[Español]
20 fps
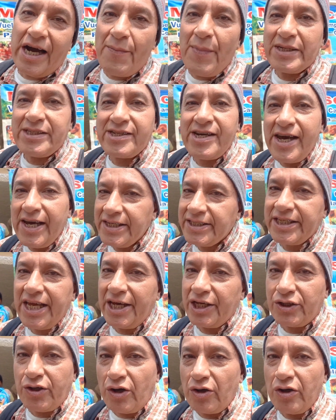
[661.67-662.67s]
llega más
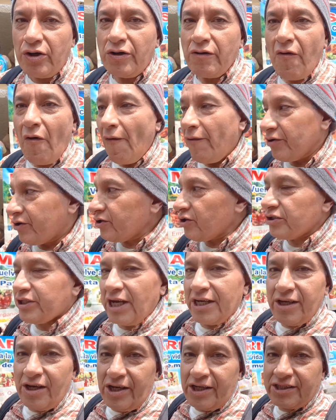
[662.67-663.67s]
gente y todo. Entonces
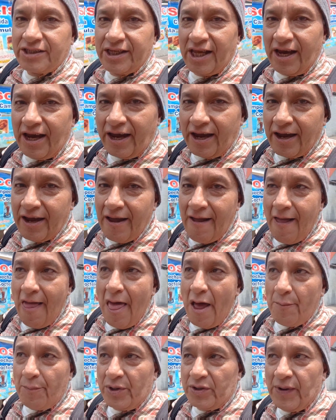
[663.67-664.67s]
ahorita, este,
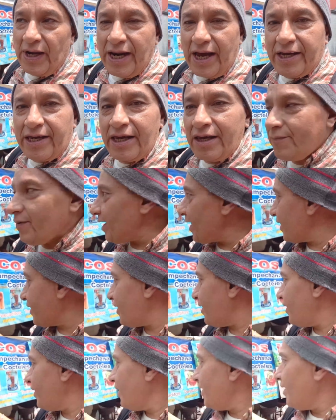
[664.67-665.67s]
pues vean aquí, ven
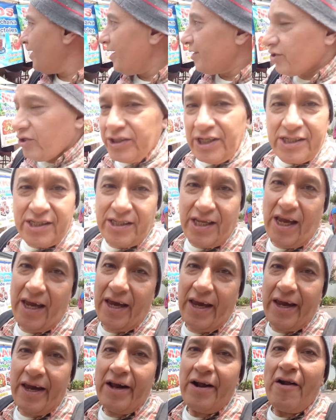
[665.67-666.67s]
aquí. Entonces,
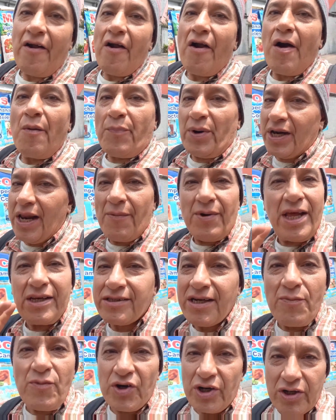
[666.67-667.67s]
este, pues la
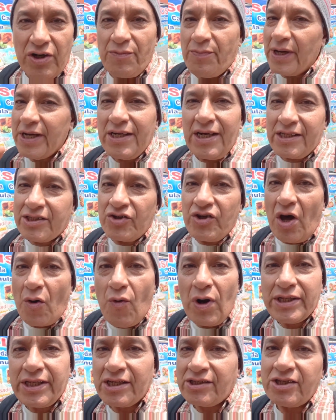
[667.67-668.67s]
verdad está muy rico, vengan a hacer
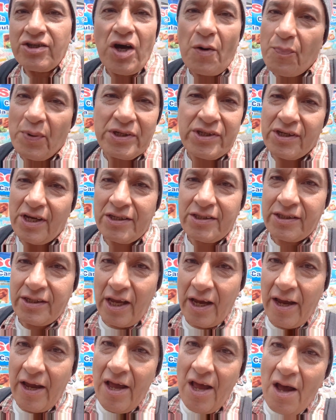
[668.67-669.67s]
una vuelta y si no, pues
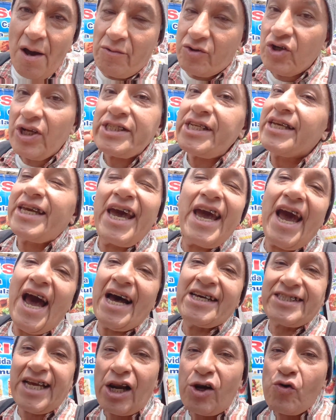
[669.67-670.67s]
este, ahora sí
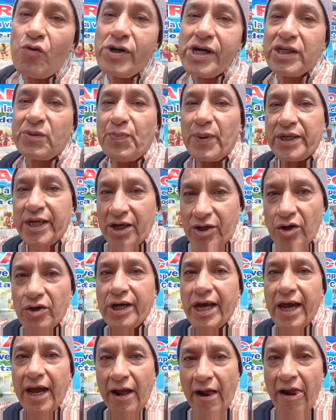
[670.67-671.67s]
que hasta lunes, porque
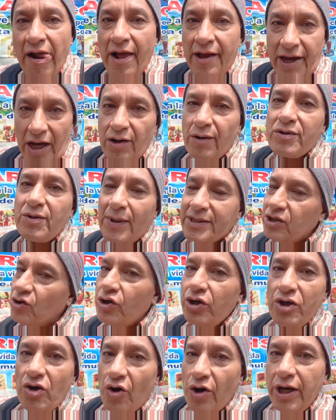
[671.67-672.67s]
creo que ya no nomás
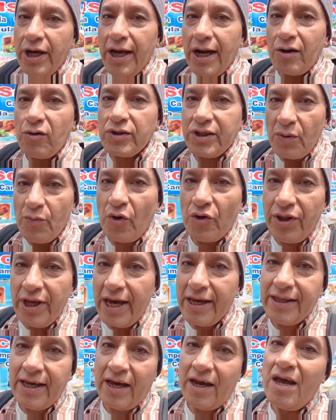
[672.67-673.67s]
hoy, hoy el último
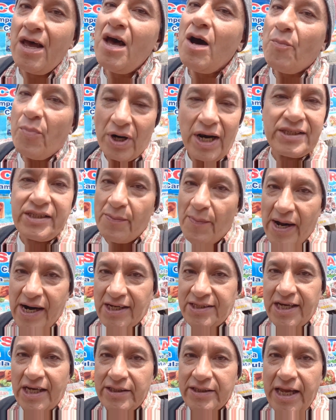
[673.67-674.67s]
día de, por la
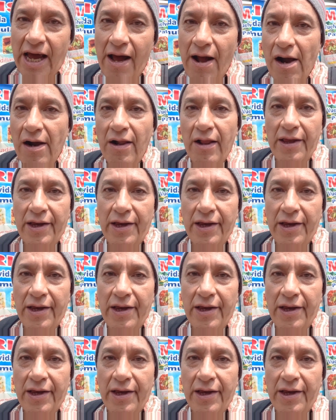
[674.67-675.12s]
Semana Santa